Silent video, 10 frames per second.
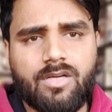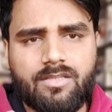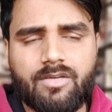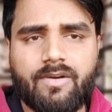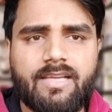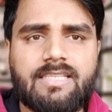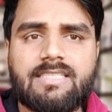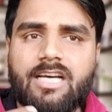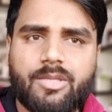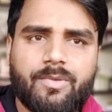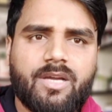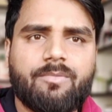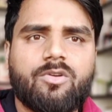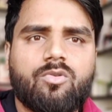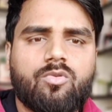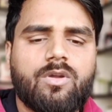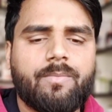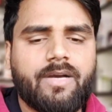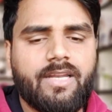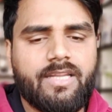दवाई के साथ भी आपने गुनगुना
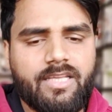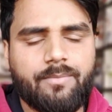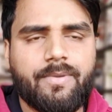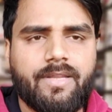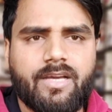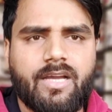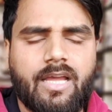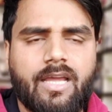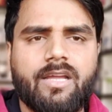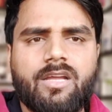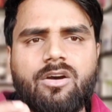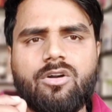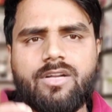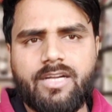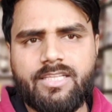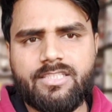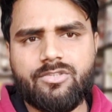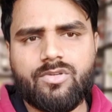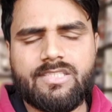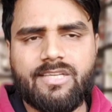पानी ही पीना है और ठंडी
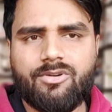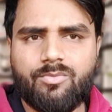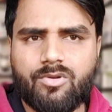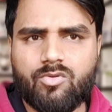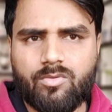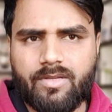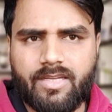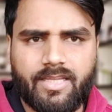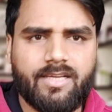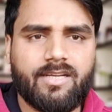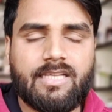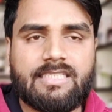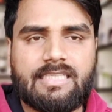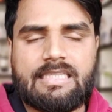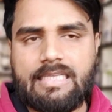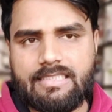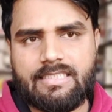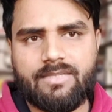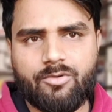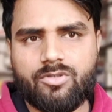चीज़ों का सेवन बिल्कुल भी नहीं करना है जिनकी
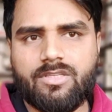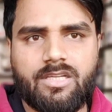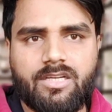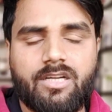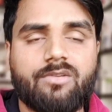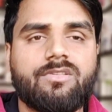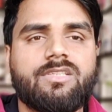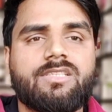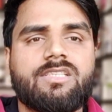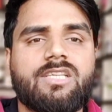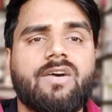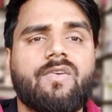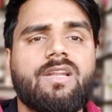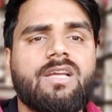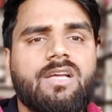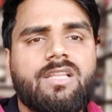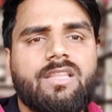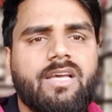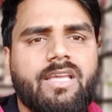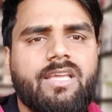तासीर बहुत ज़्यादा ठंडी होती है जैसे चावल
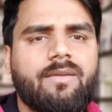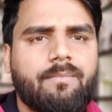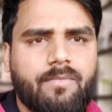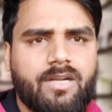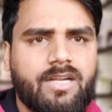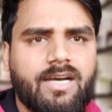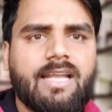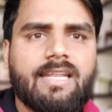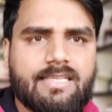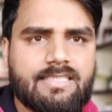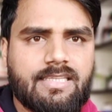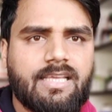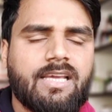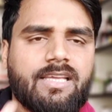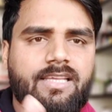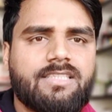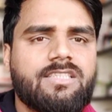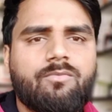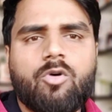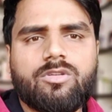दही मट्ठा लस्सी ये
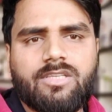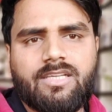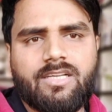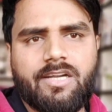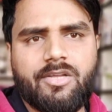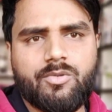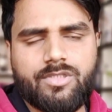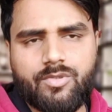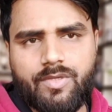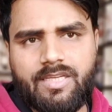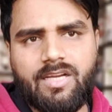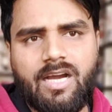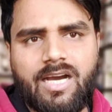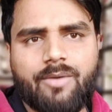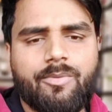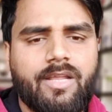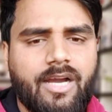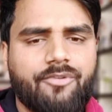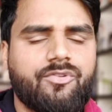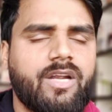चीज़ें बहुत ज़्यादा ठंडी होती तो इनका आपने
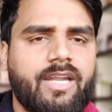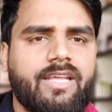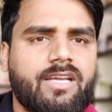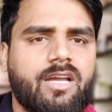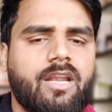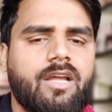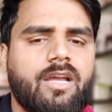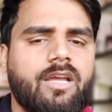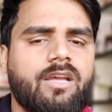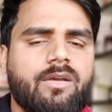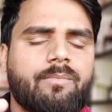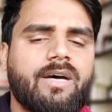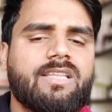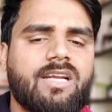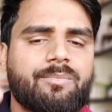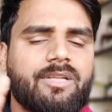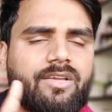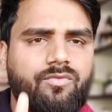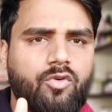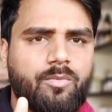अवॉइड ही करना है मात्र आपने ये
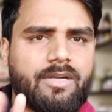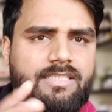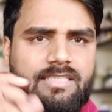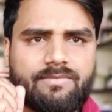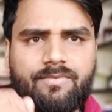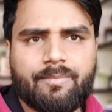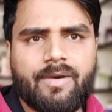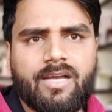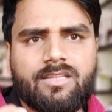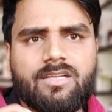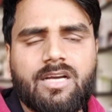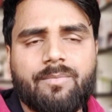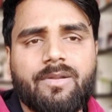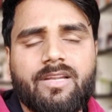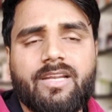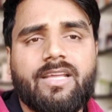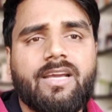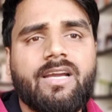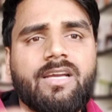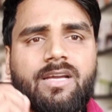फोर मेडिसिन मात्र आपने लेनी
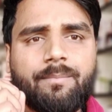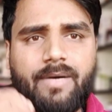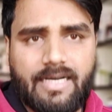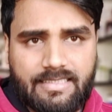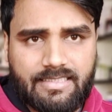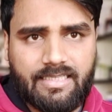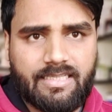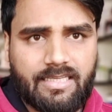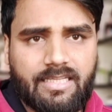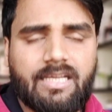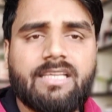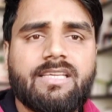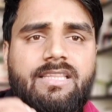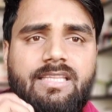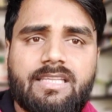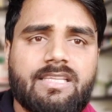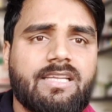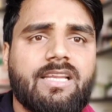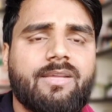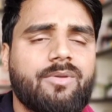है पाँच दिन के लिए या तीन दिन
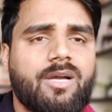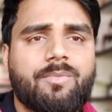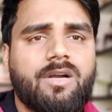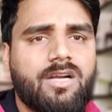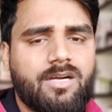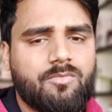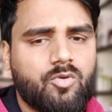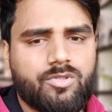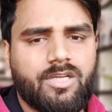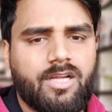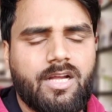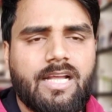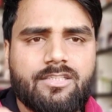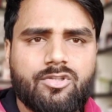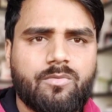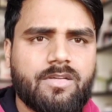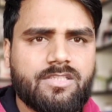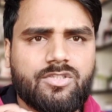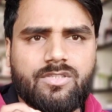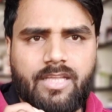के लिए भी आपका काम हो जाएगा
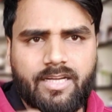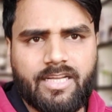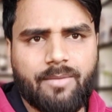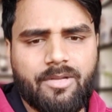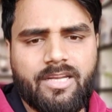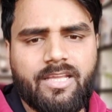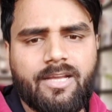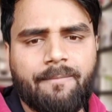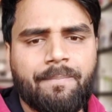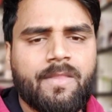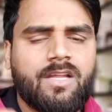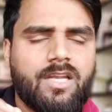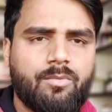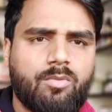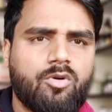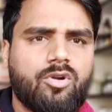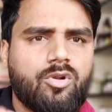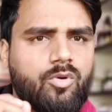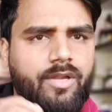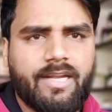एजिथ्रोमाइसिन एक टाइम लेनी है
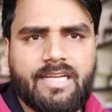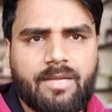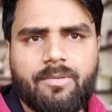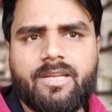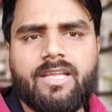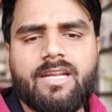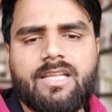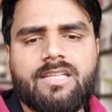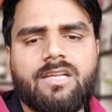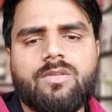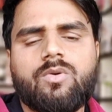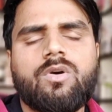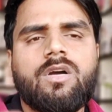लिबोमोन्टलो एक टाइम लेनी है रात रात को